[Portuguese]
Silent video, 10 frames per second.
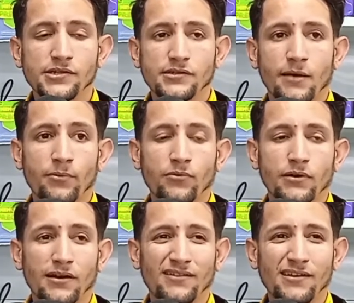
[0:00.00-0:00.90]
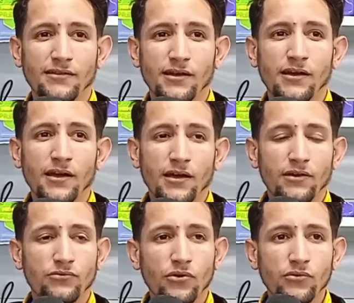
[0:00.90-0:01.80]
A gente está procurando atender em
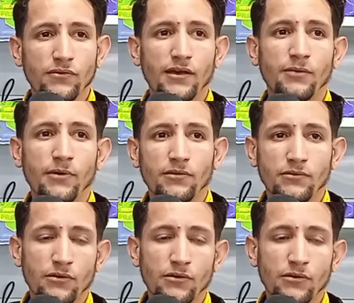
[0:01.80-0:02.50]
todo o segmento,